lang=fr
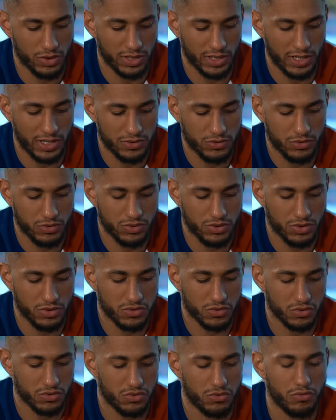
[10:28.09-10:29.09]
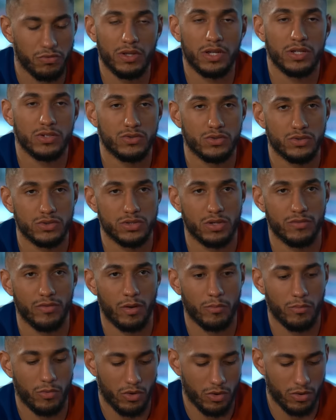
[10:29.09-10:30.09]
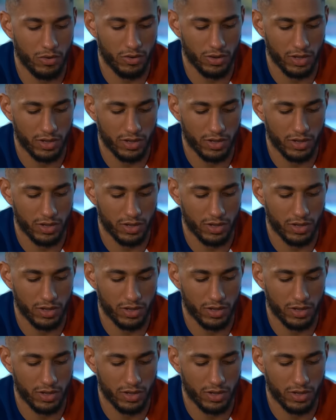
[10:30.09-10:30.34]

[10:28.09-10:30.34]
tu de l'insouciance, donc tu fais des choses sans vraiment euh,